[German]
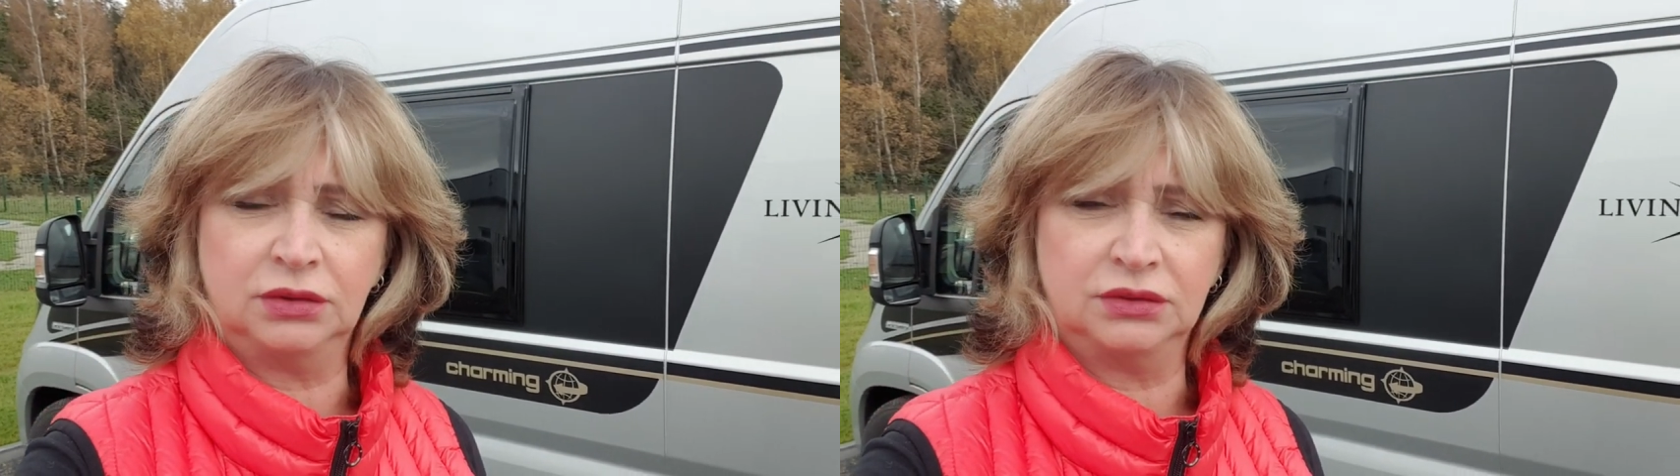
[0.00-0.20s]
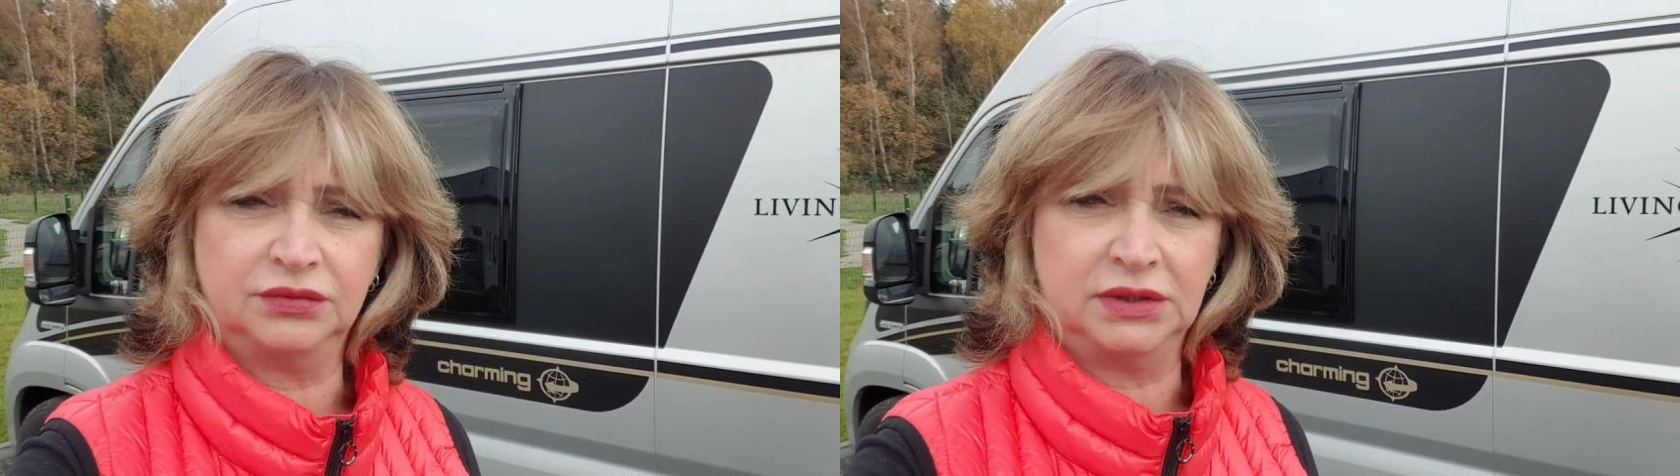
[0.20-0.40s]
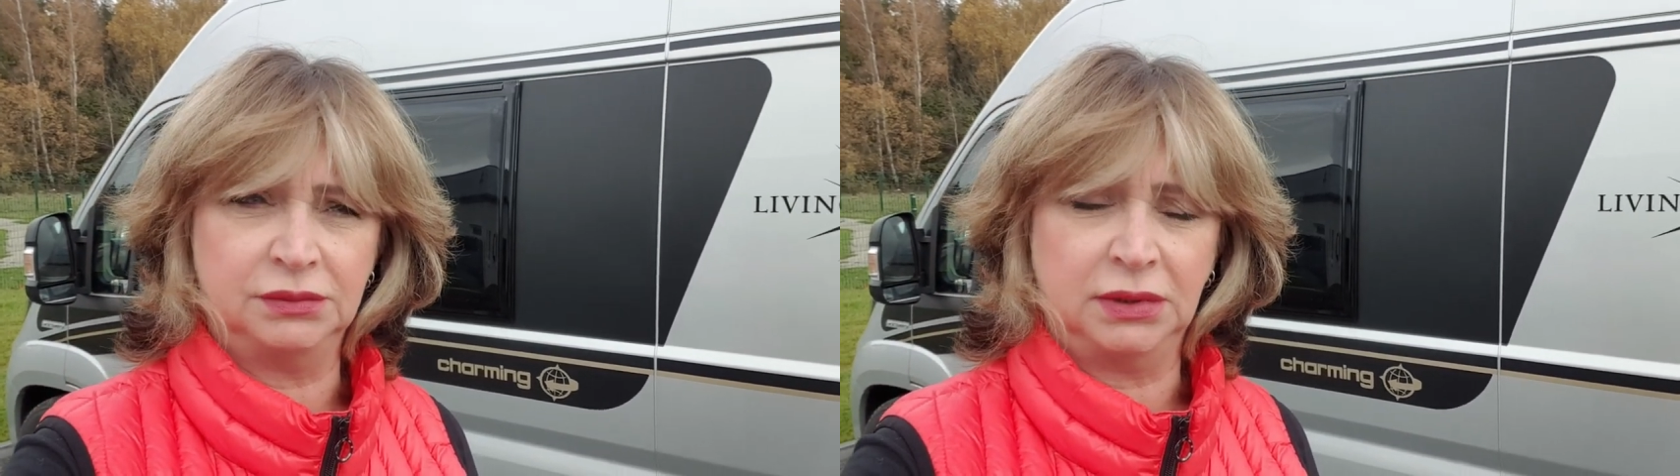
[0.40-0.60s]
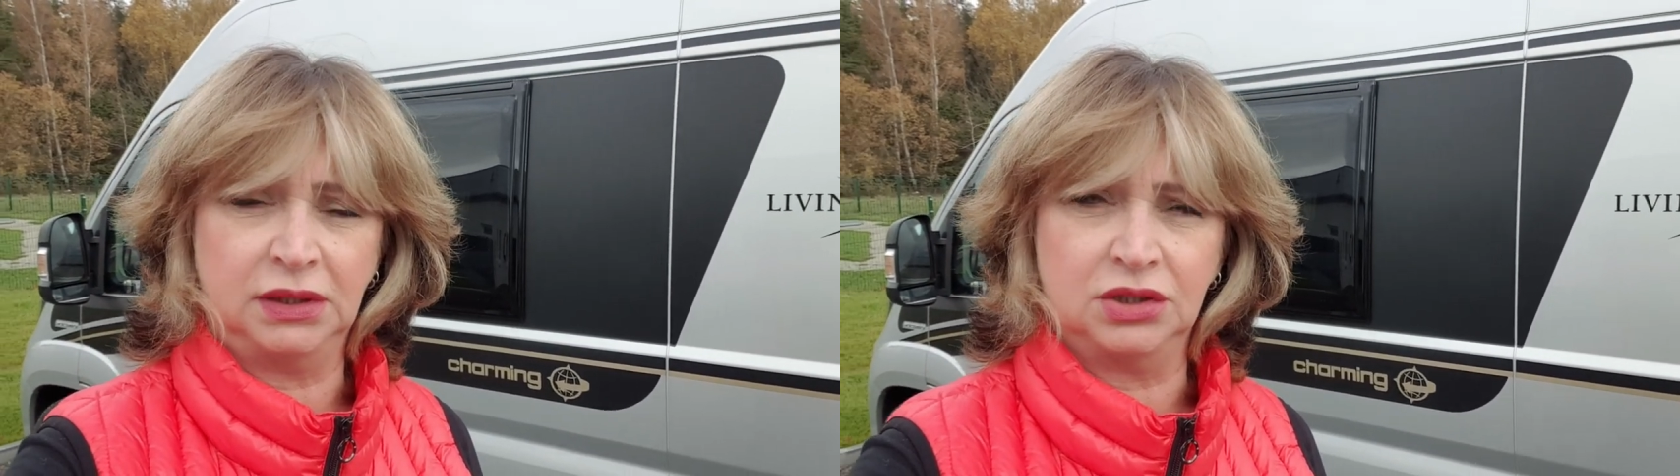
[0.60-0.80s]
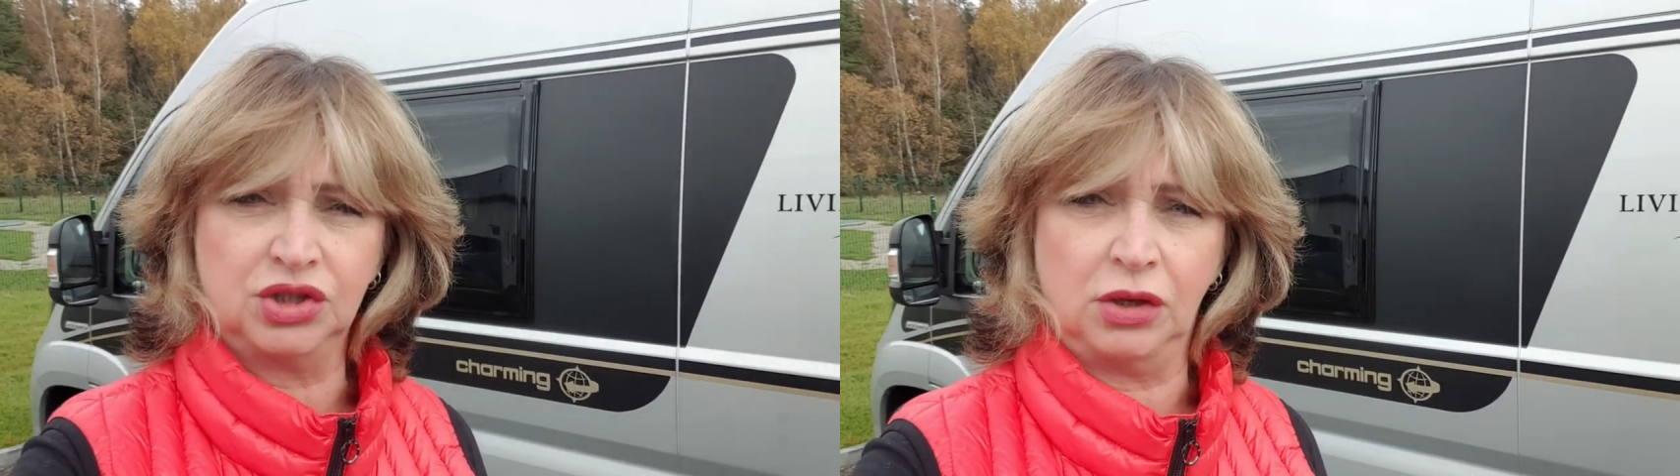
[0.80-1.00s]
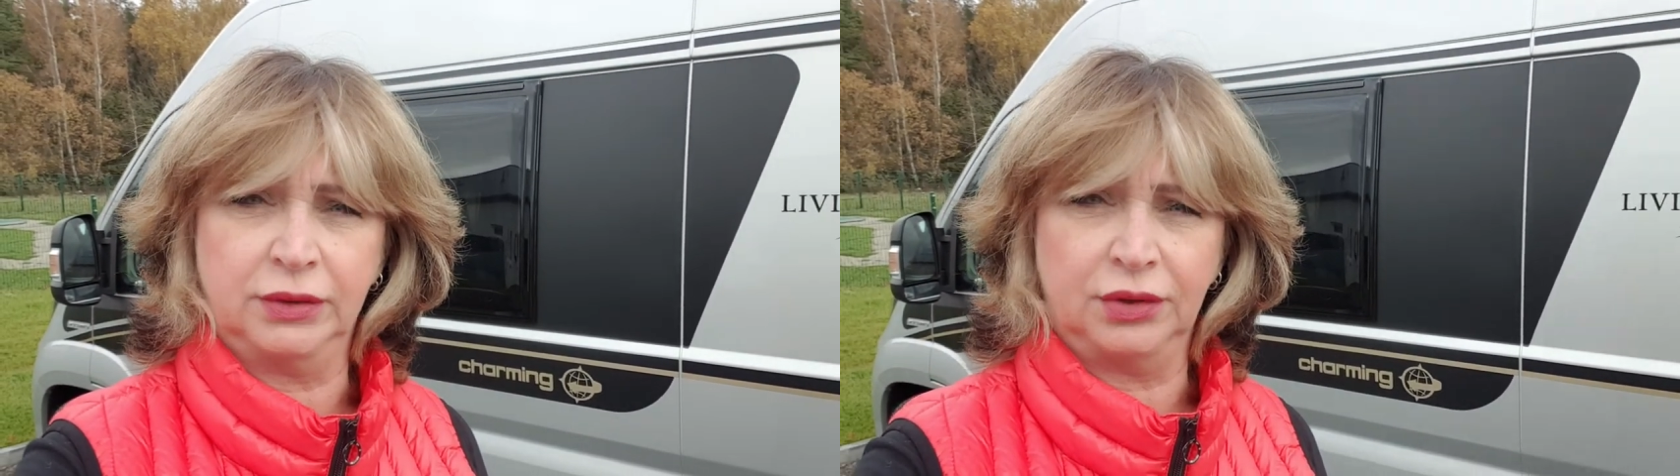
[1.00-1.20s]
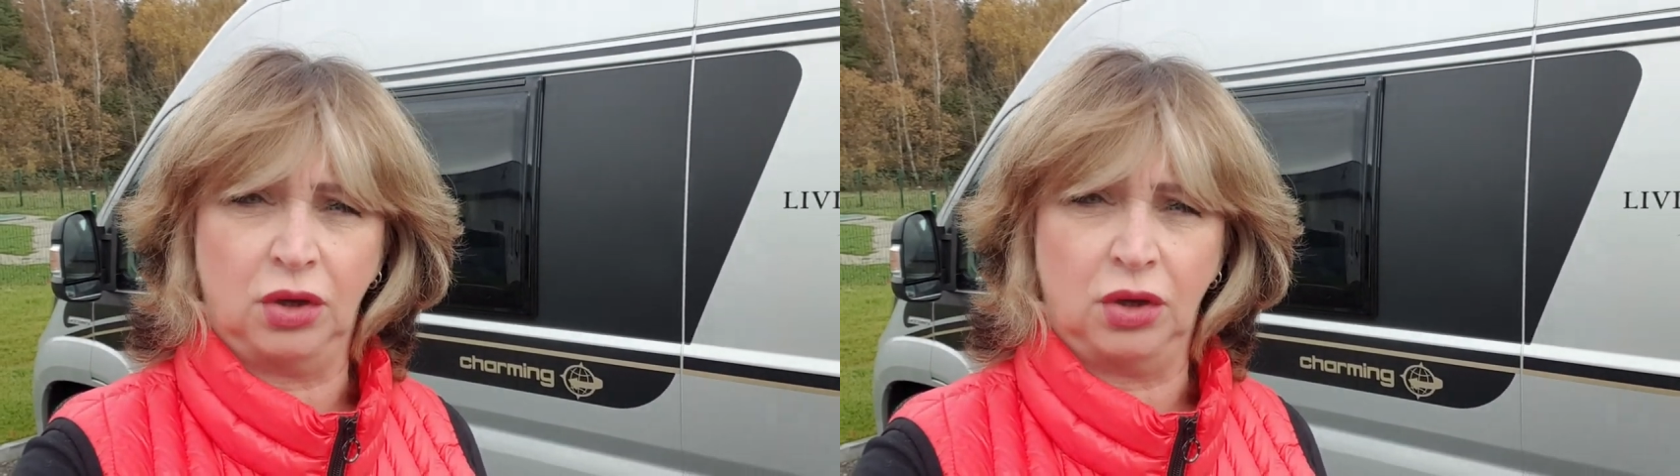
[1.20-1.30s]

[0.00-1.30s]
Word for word: und will mal schauen,